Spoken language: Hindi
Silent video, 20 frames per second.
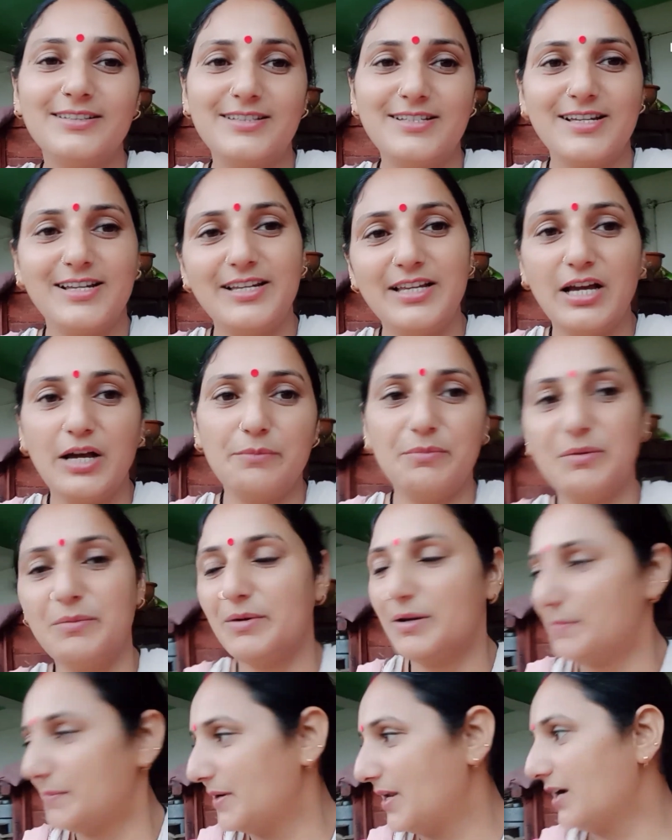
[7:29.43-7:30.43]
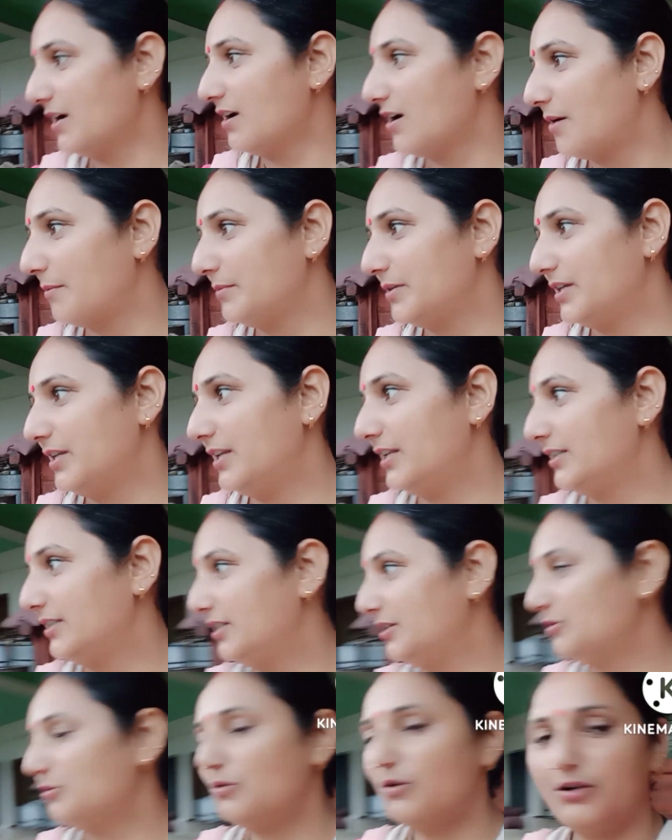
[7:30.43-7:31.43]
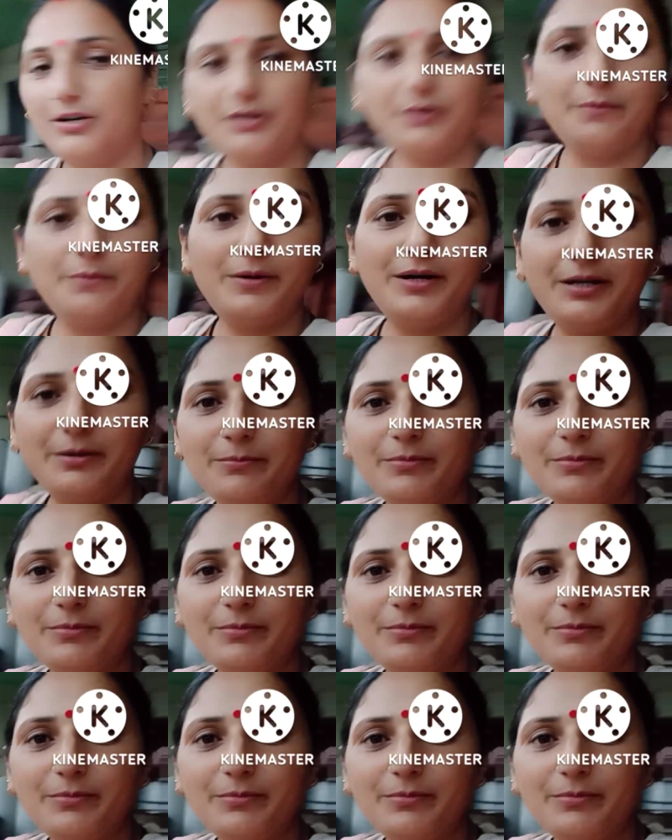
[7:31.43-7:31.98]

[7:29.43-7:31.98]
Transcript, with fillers: चलिए अभी मैं अपना काम कर लेती हूँ और हमारे